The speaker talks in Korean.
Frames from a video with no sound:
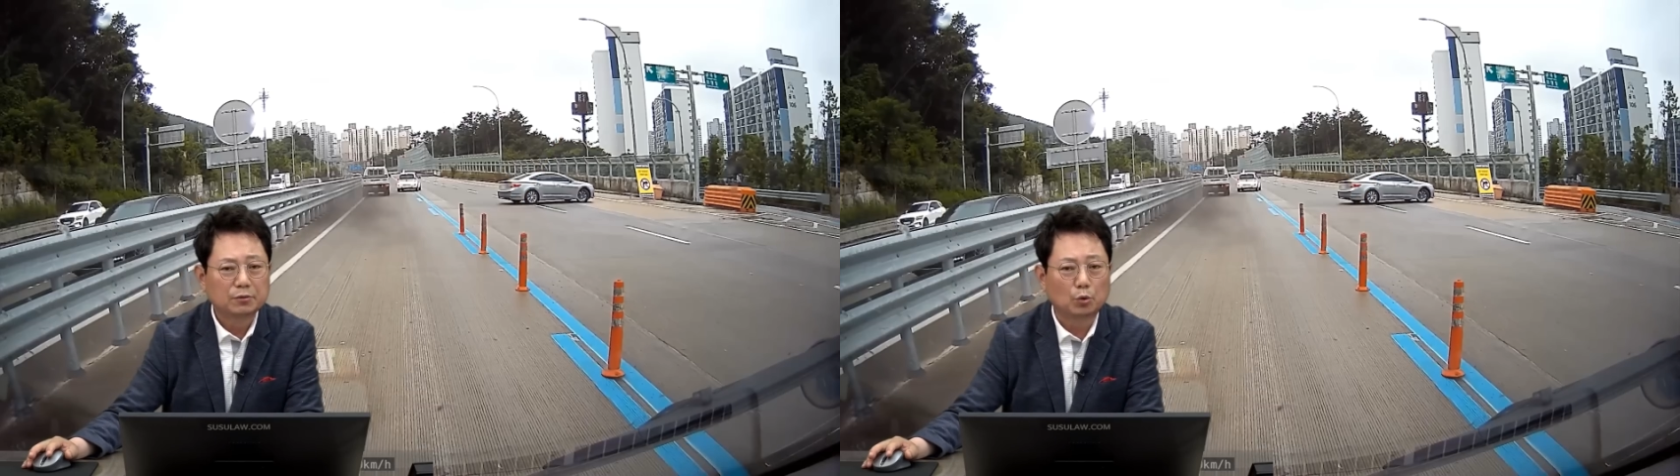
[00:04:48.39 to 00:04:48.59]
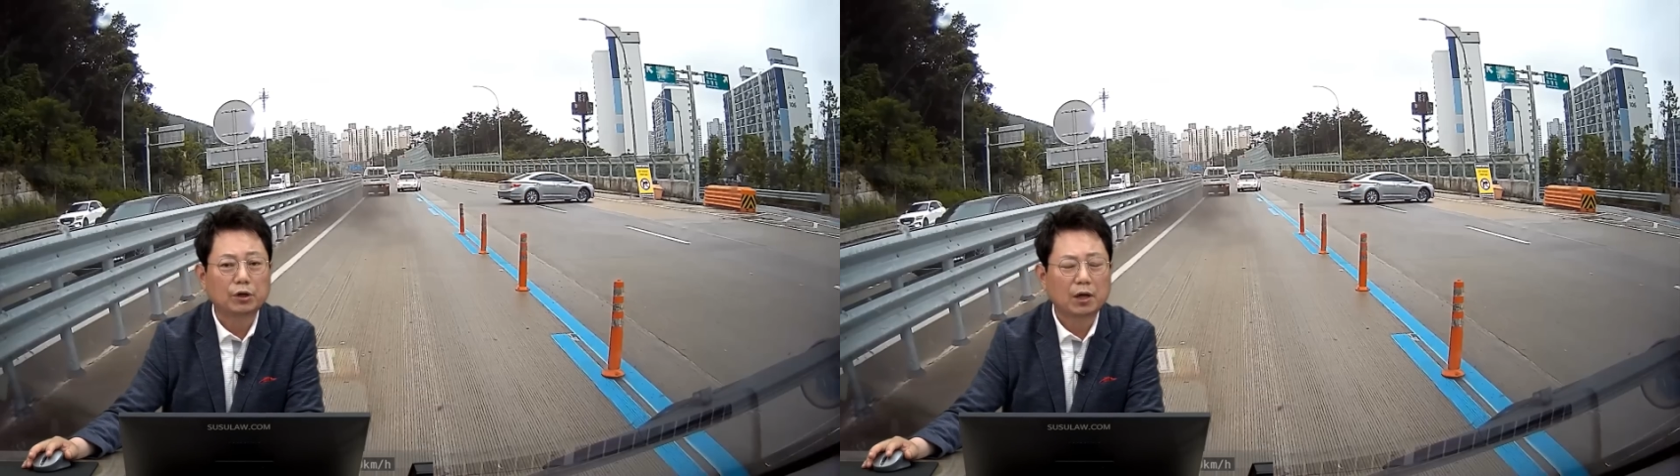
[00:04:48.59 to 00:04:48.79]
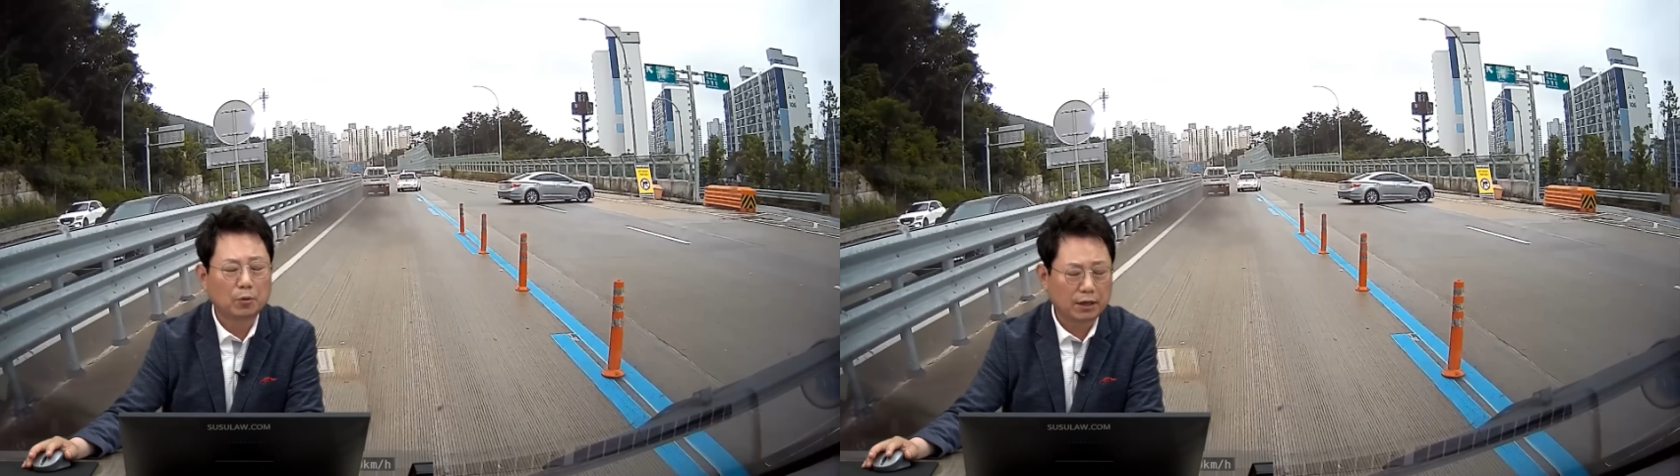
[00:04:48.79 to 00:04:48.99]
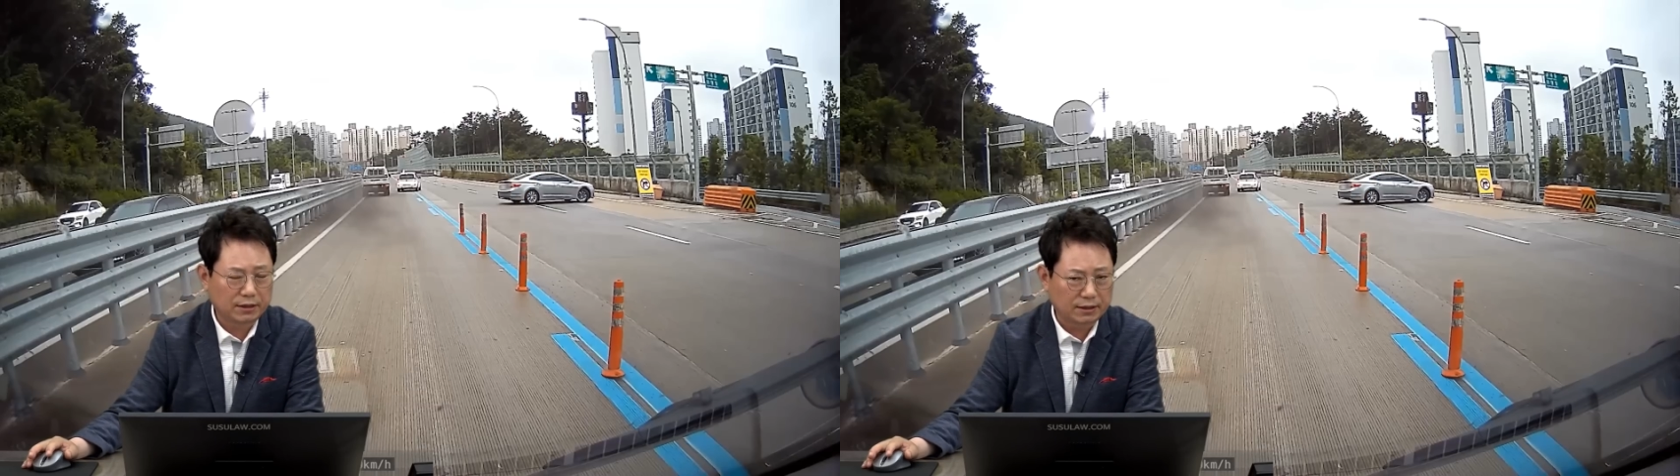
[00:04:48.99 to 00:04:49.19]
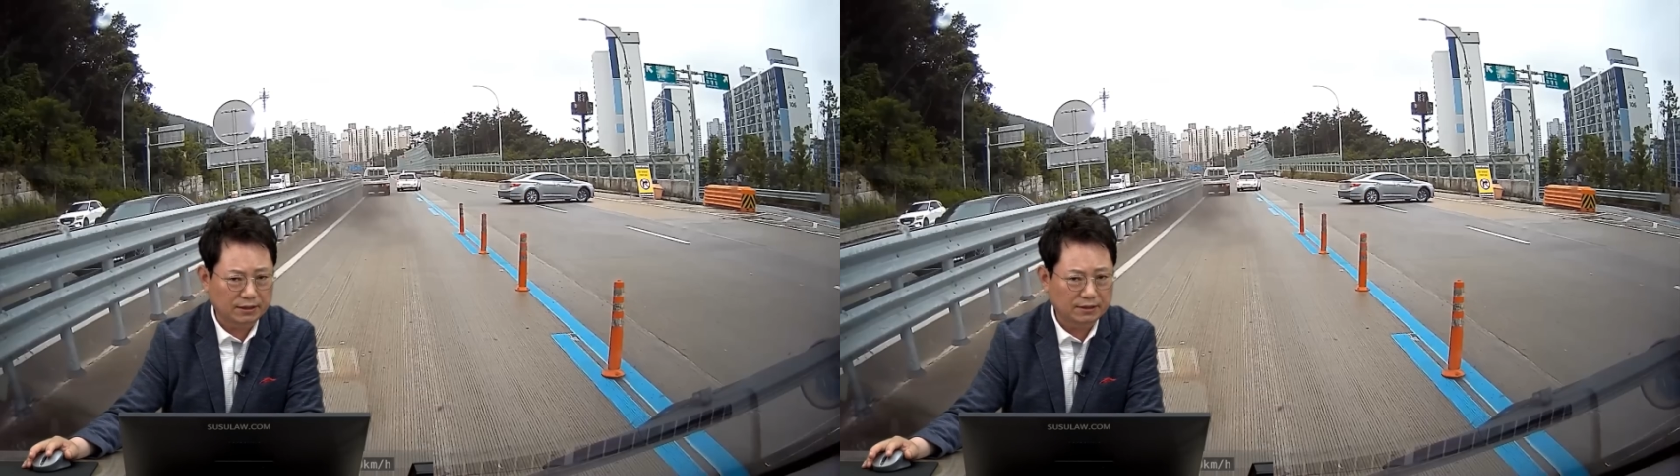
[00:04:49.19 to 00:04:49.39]

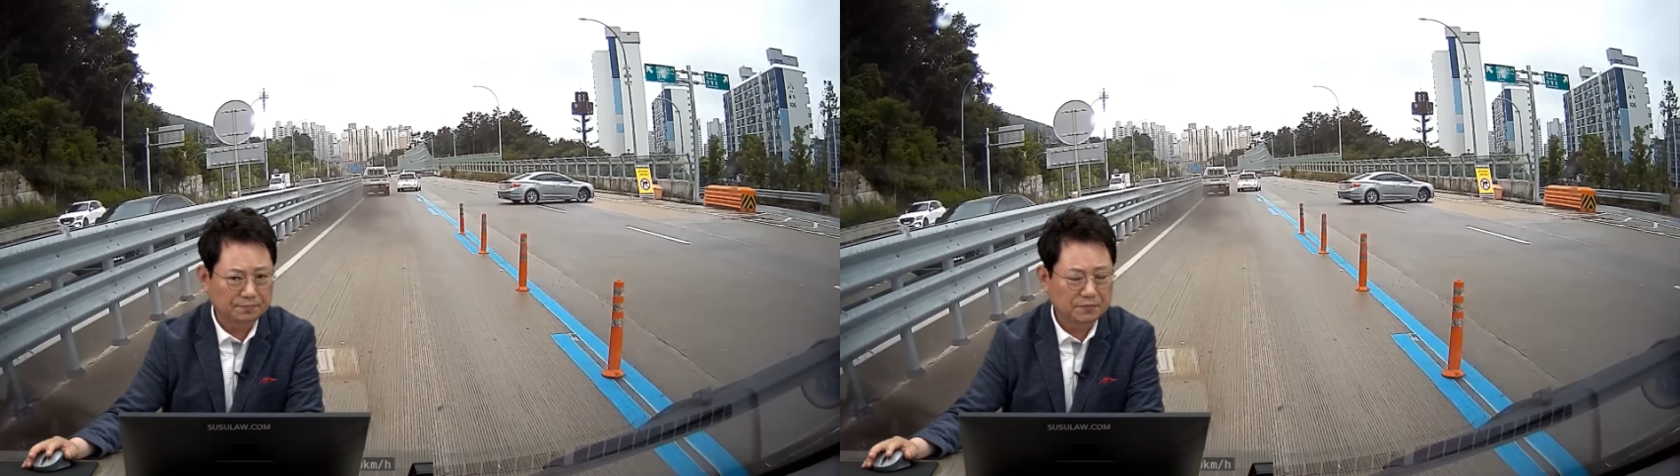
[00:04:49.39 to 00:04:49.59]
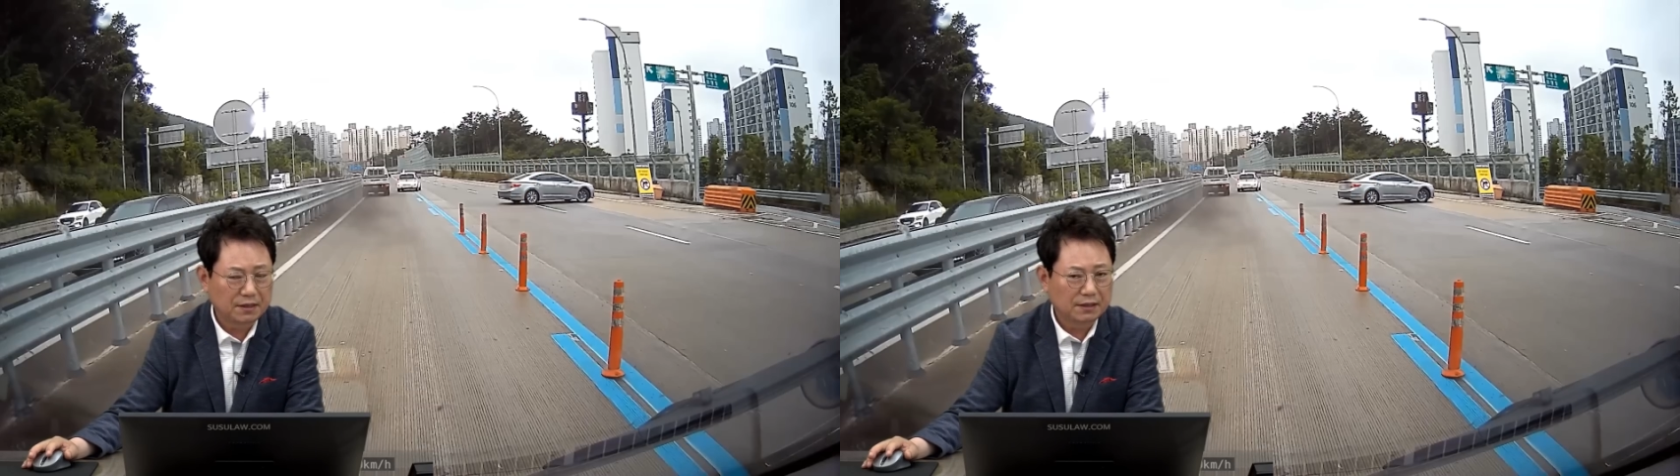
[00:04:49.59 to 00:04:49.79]
노력해보겠다는